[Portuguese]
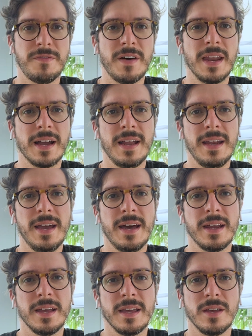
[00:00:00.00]
Fala
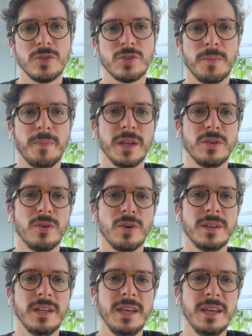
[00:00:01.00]
galera, eu sou Pedro
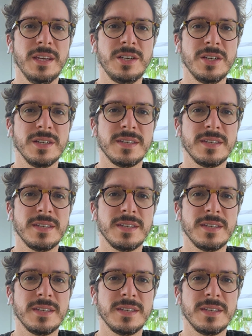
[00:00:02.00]
Rodrigues